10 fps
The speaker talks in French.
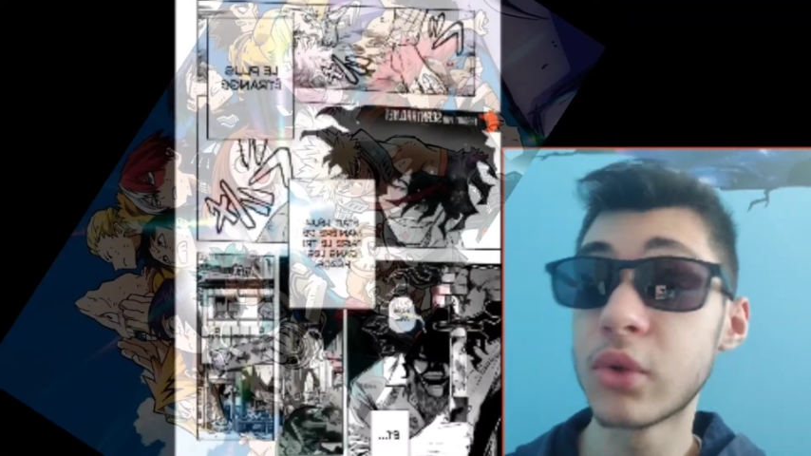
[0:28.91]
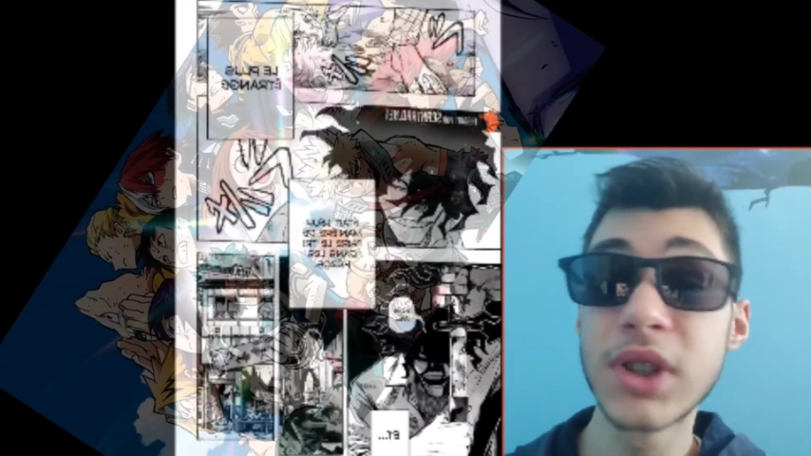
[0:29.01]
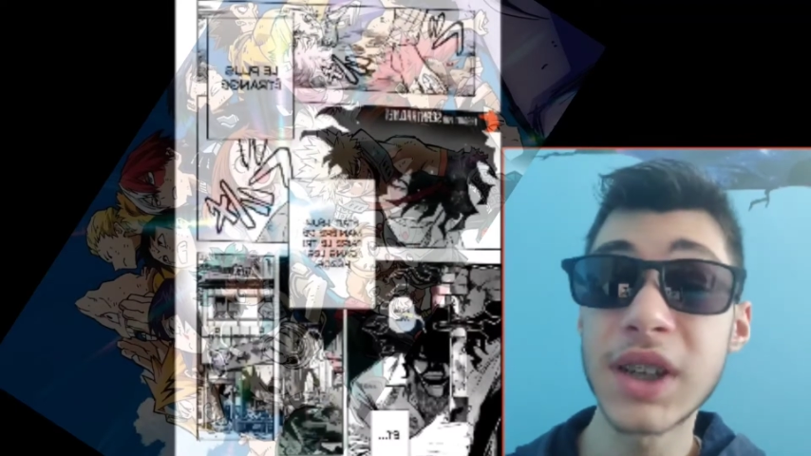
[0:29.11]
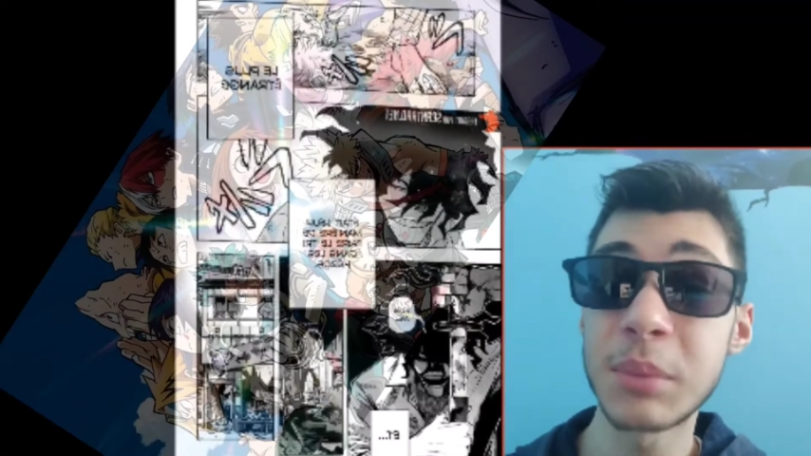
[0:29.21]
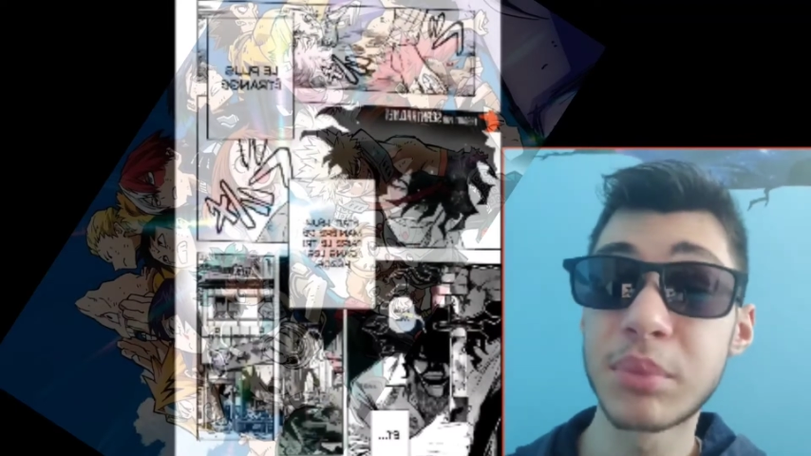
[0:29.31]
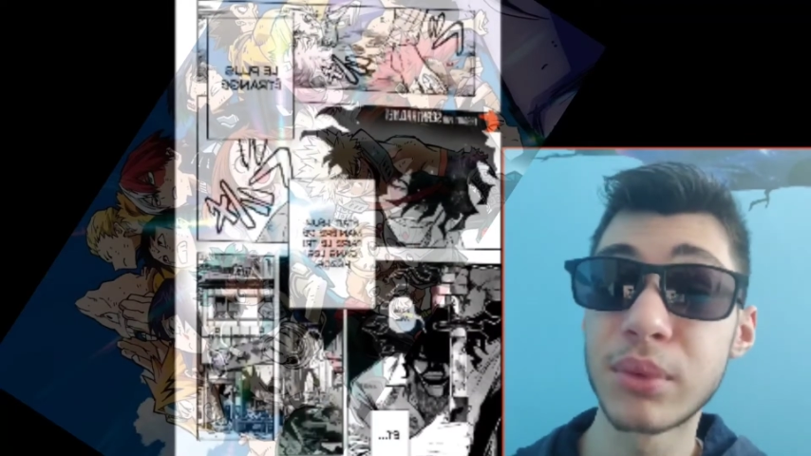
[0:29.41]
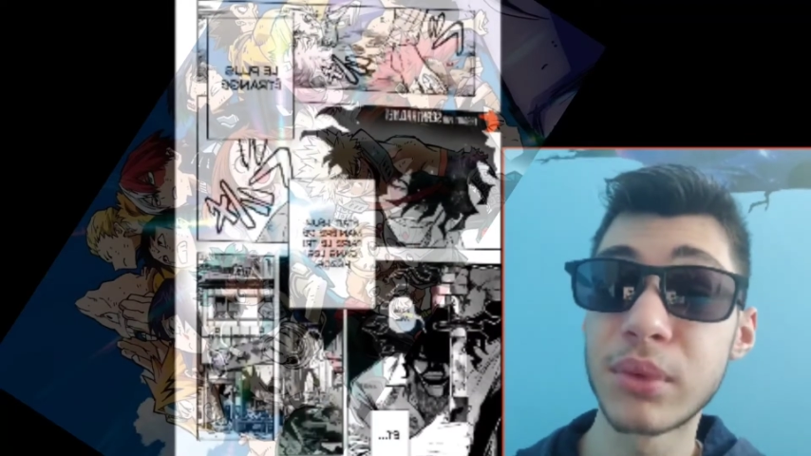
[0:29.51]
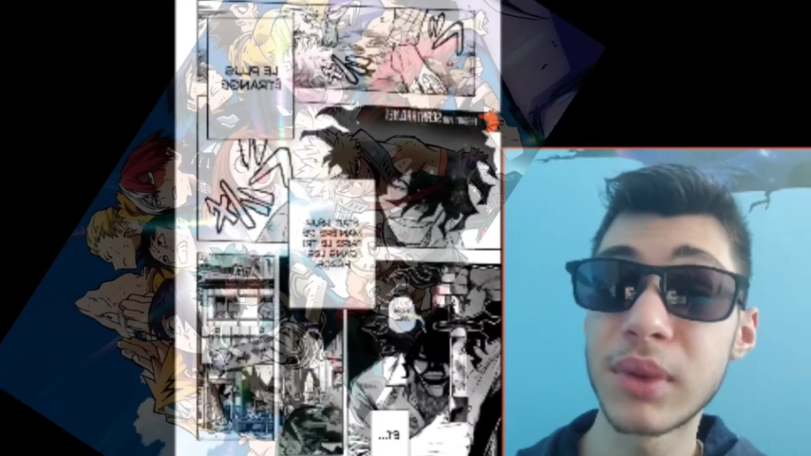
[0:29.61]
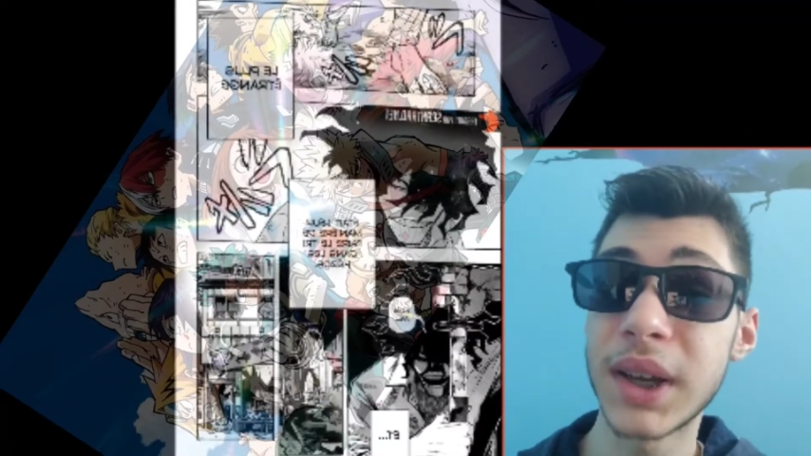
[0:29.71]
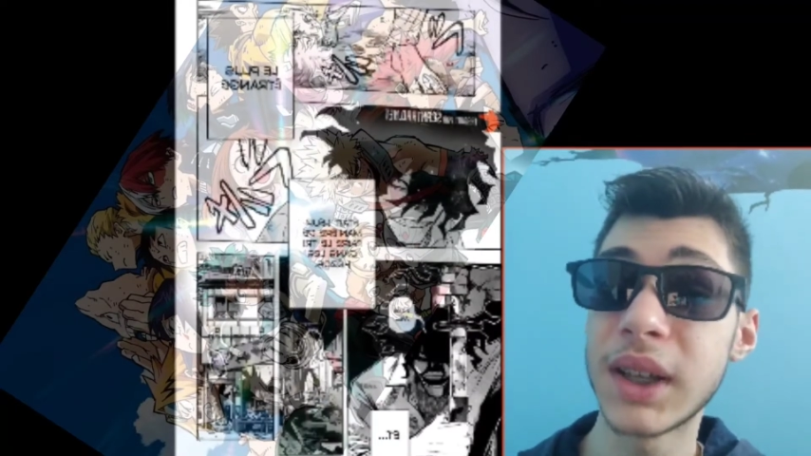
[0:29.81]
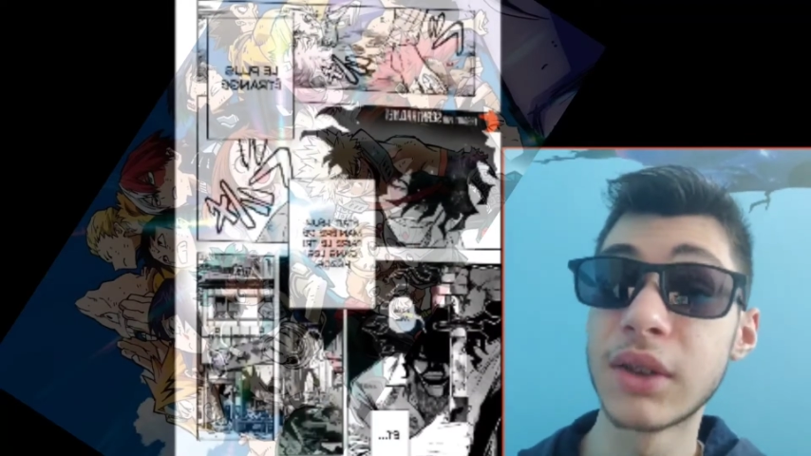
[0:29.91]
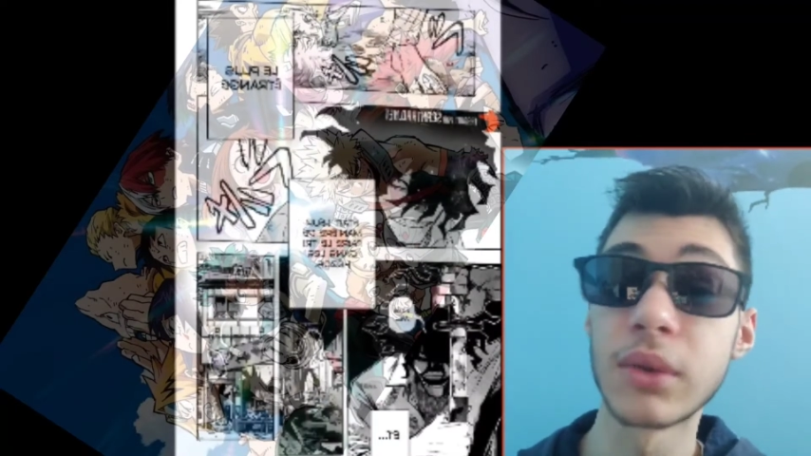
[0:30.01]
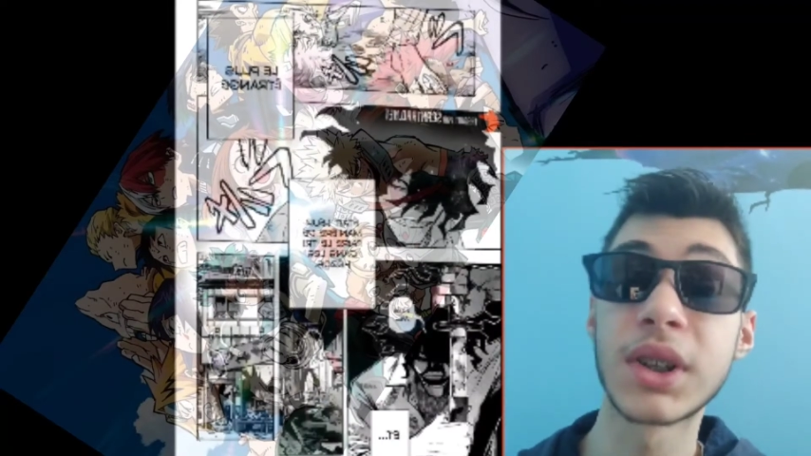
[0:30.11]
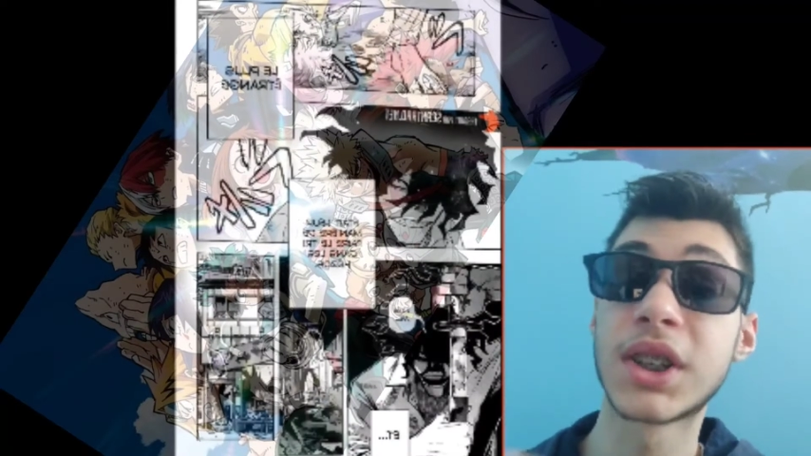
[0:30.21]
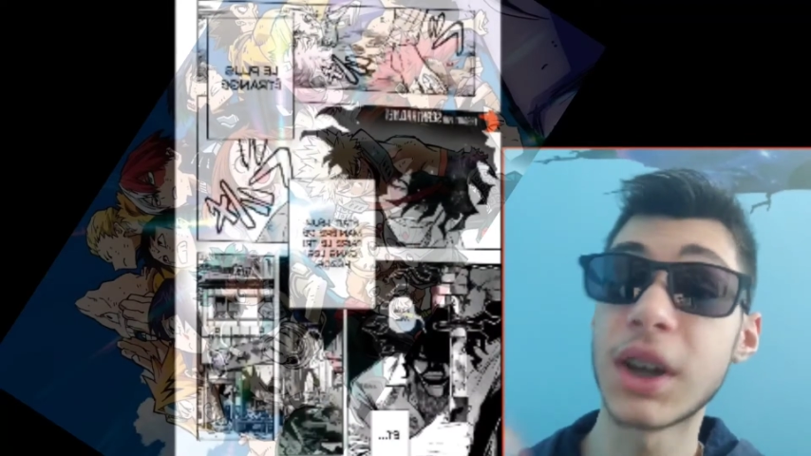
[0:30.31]
Japon est dans le
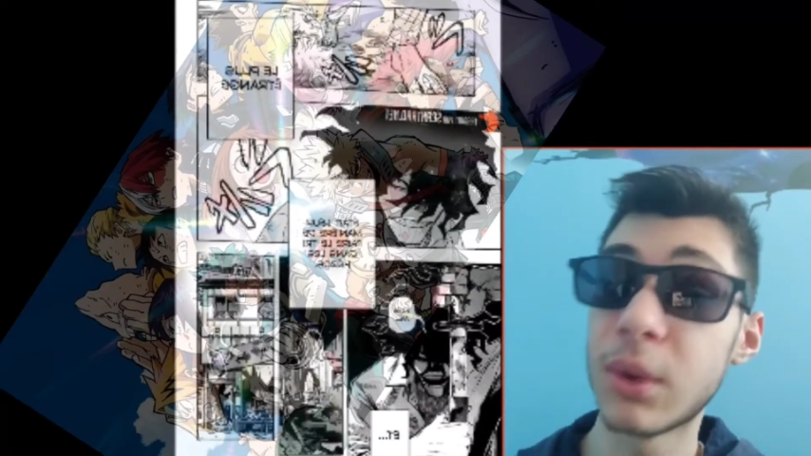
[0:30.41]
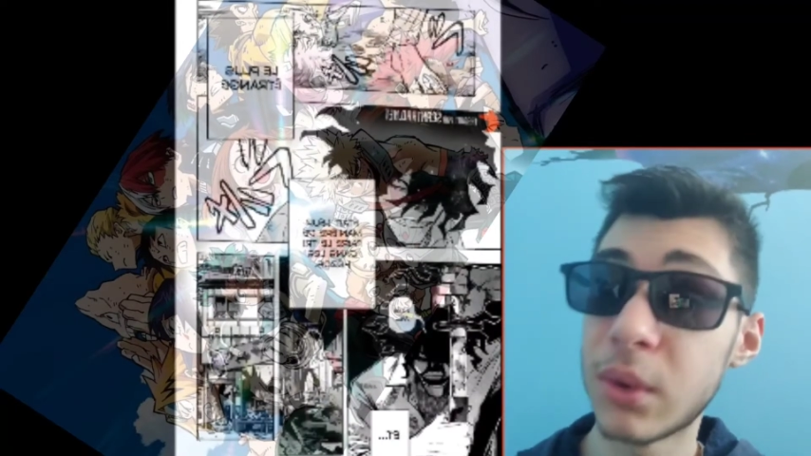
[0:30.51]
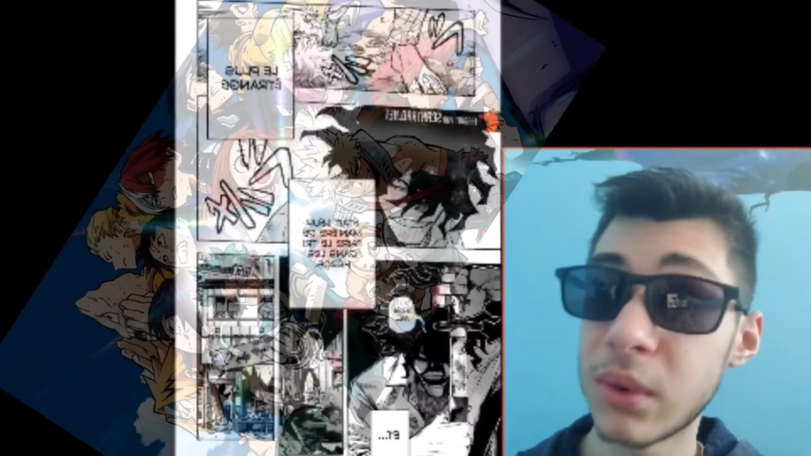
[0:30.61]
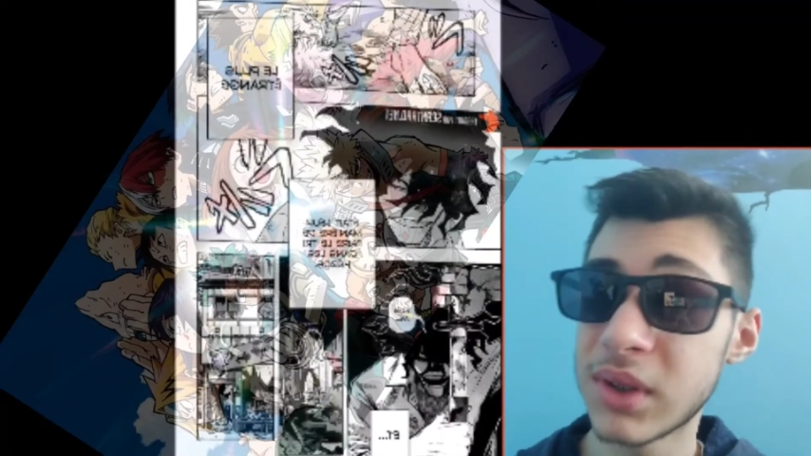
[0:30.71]
chaos,